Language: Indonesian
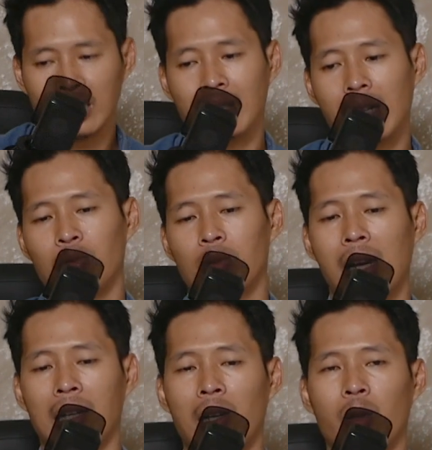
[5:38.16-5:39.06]
nah untuk
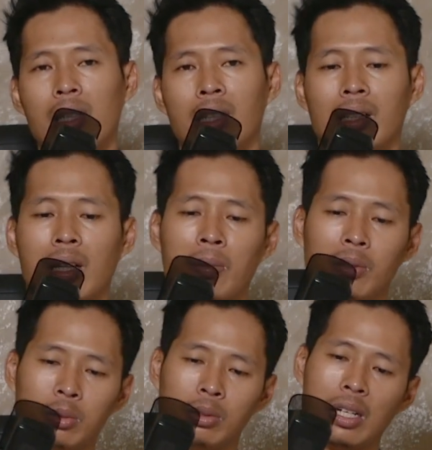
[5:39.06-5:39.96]
kardioid kita
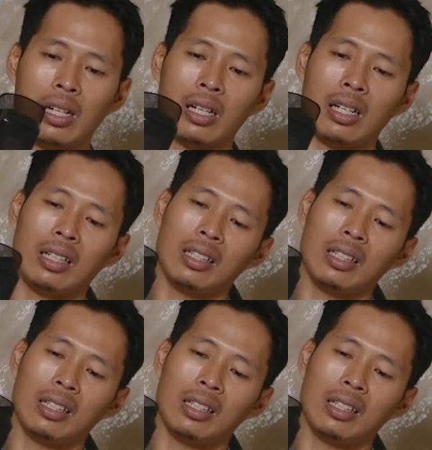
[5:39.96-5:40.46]
perlu juga